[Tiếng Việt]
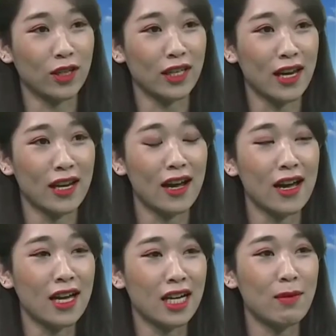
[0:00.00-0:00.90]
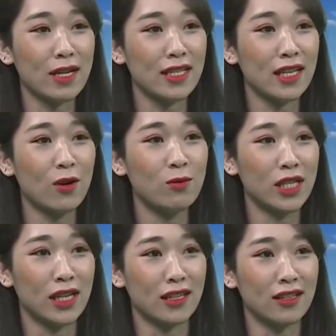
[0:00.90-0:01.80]
thể thấy là các bác sĩ không
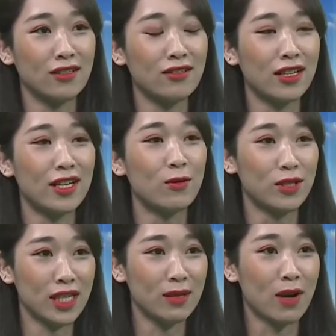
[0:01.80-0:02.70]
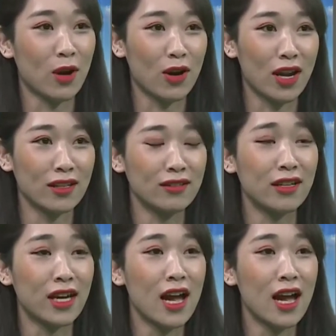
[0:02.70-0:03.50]
chỉ là những người điều trị mà còn là những người